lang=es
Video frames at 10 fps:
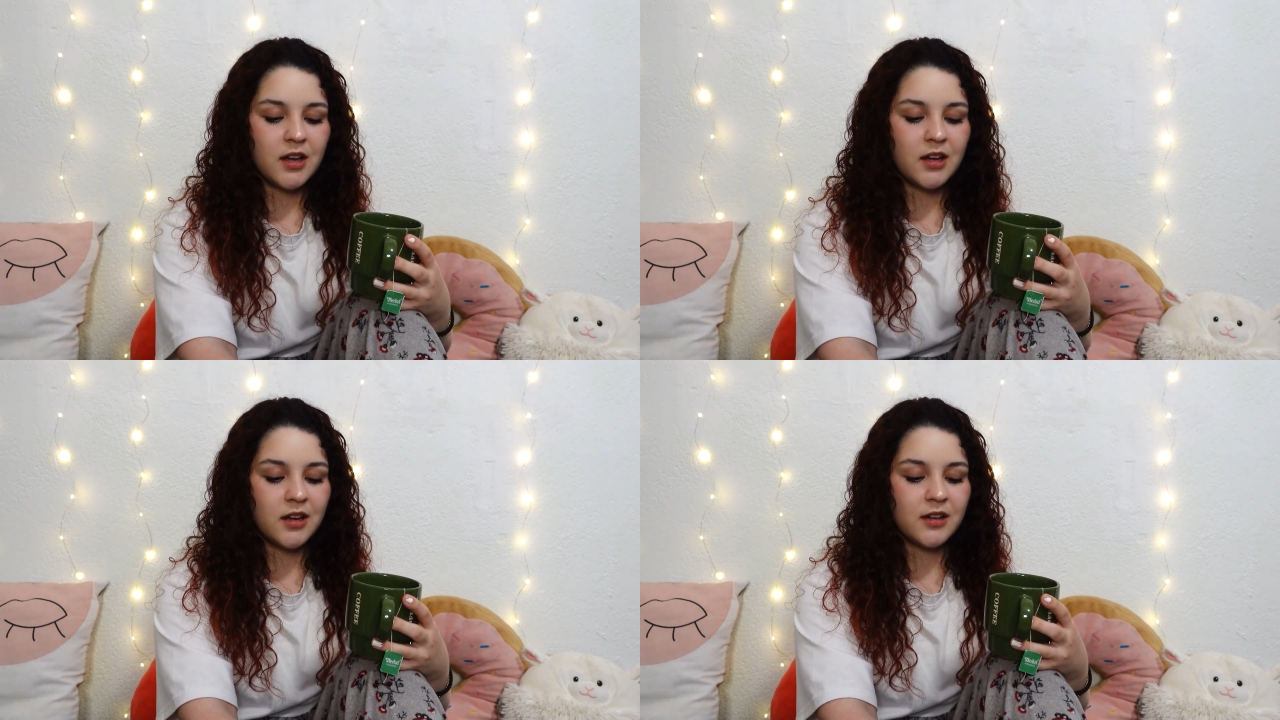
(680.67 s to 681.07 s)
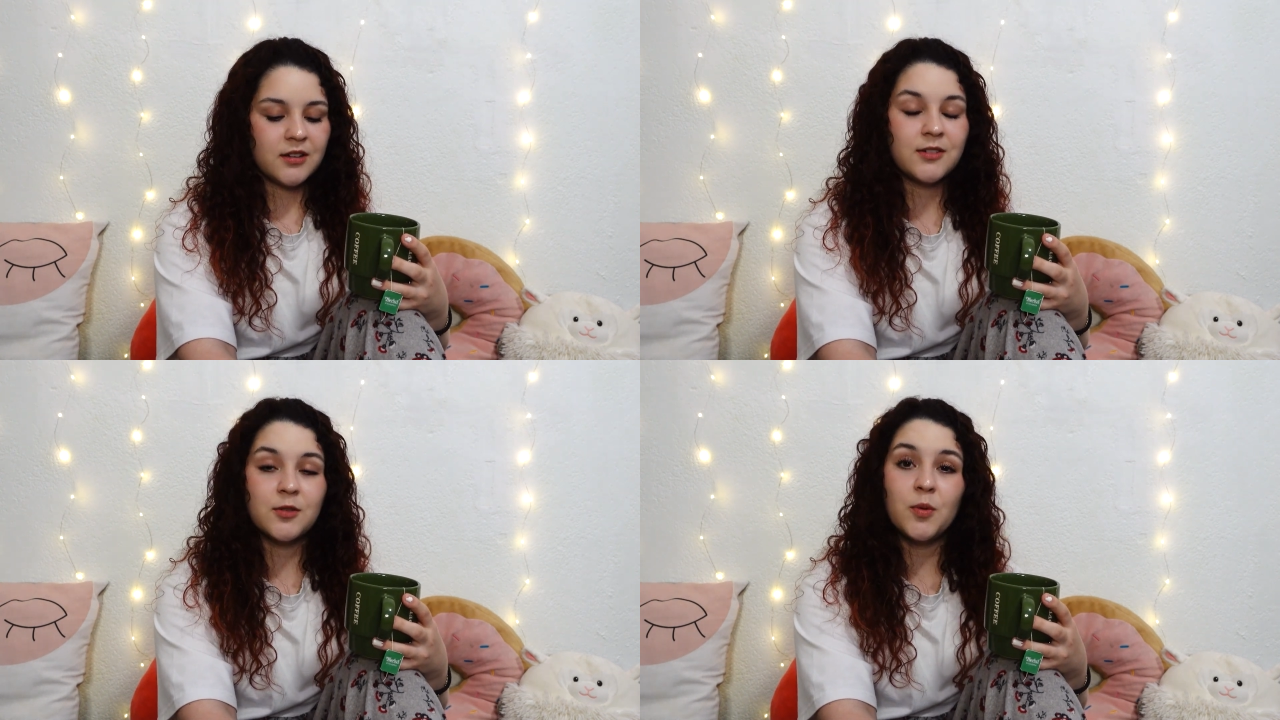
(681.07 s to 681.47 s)

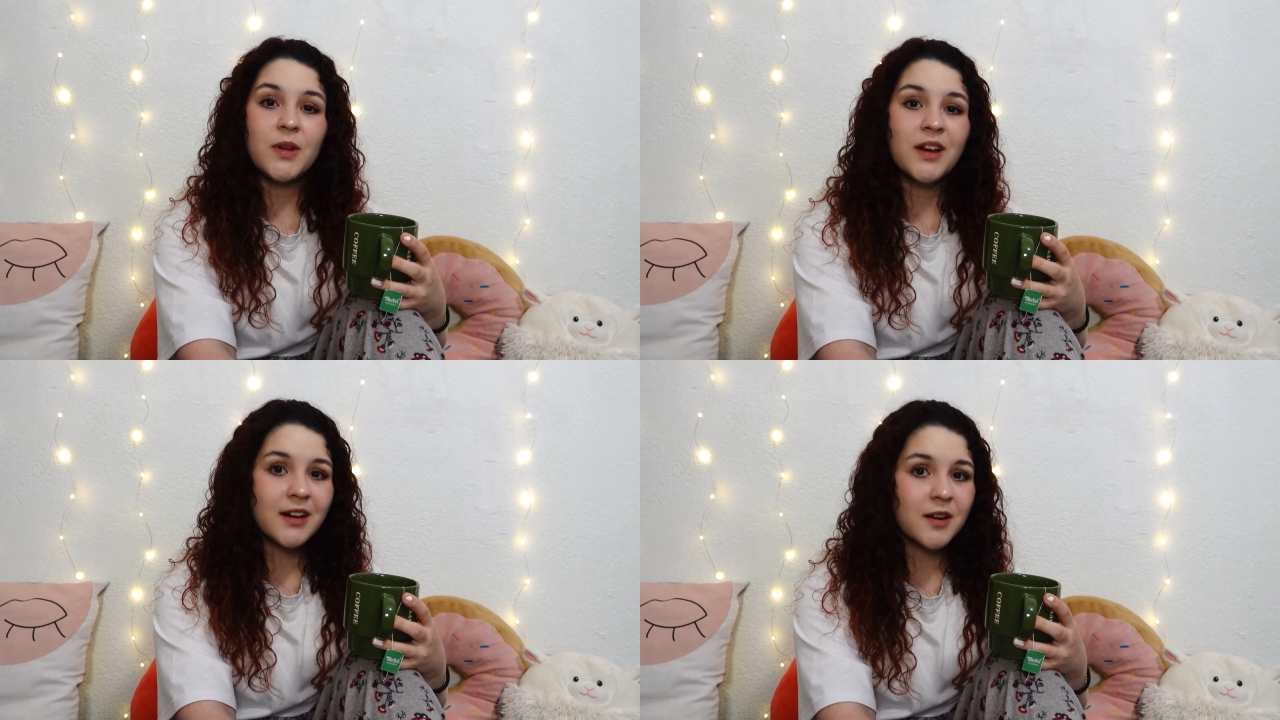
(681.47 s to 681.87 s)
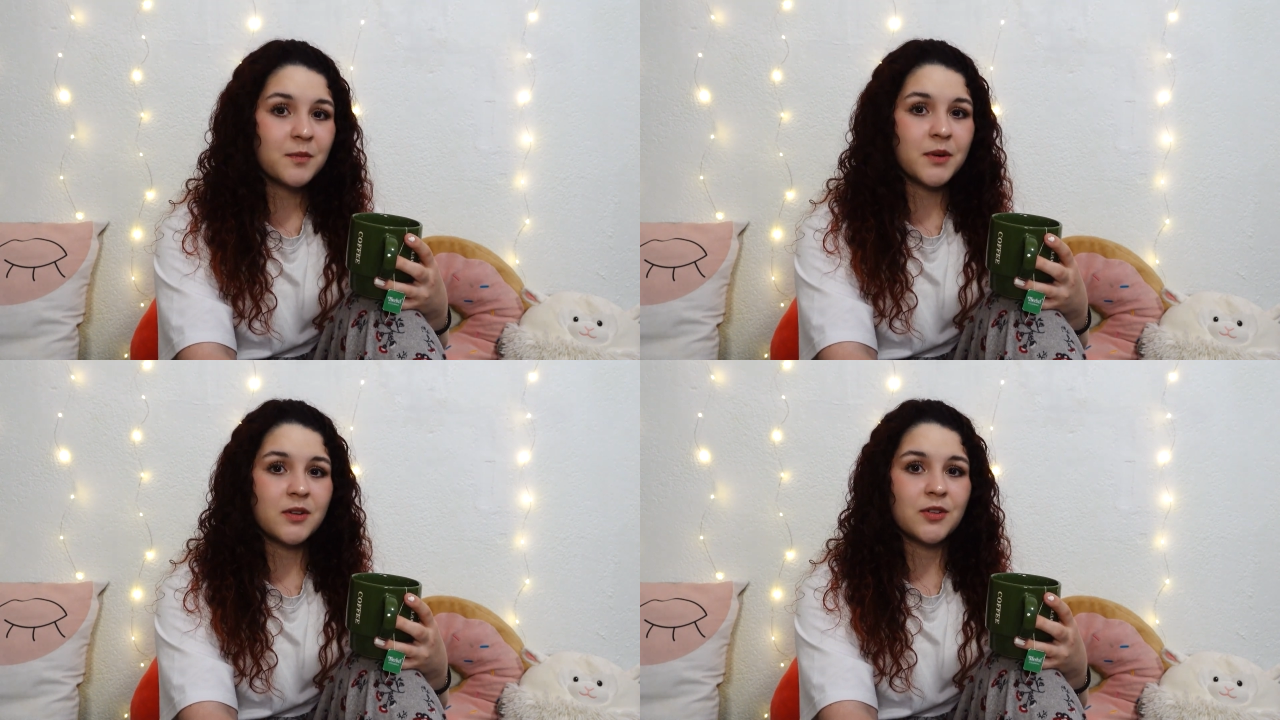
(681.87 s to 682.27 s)
es una
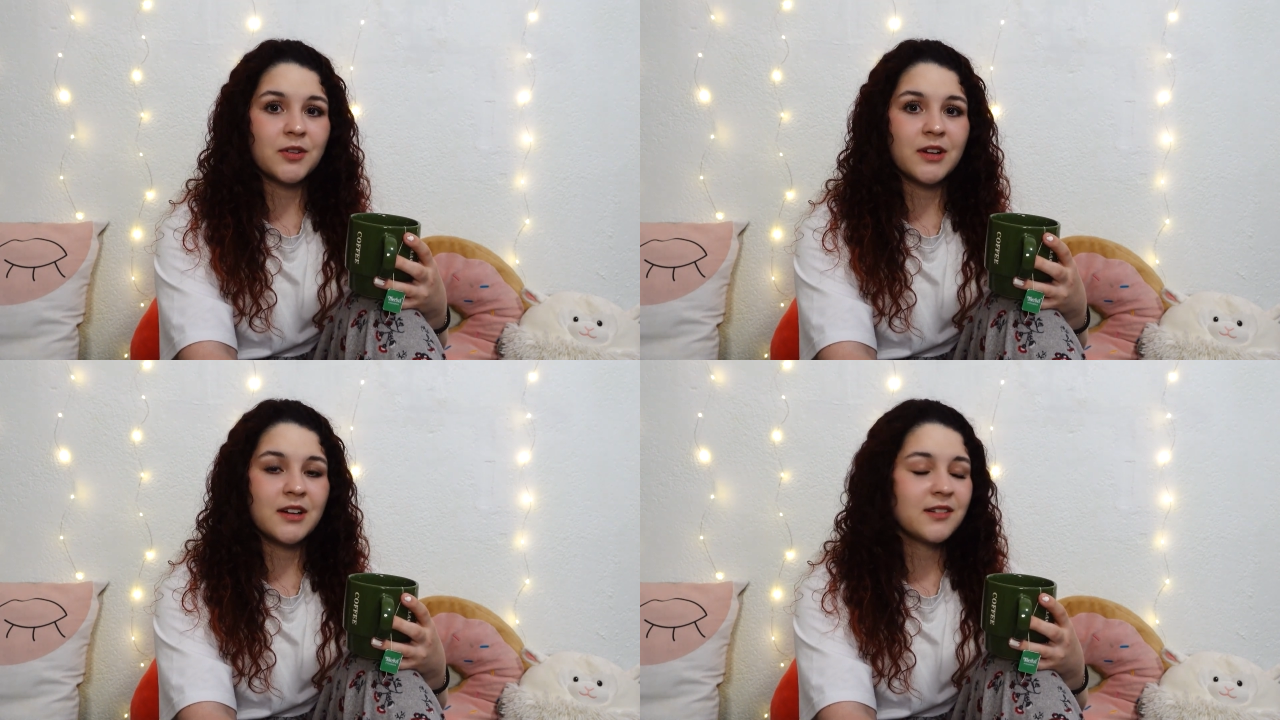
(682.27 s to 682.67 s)
gran persona,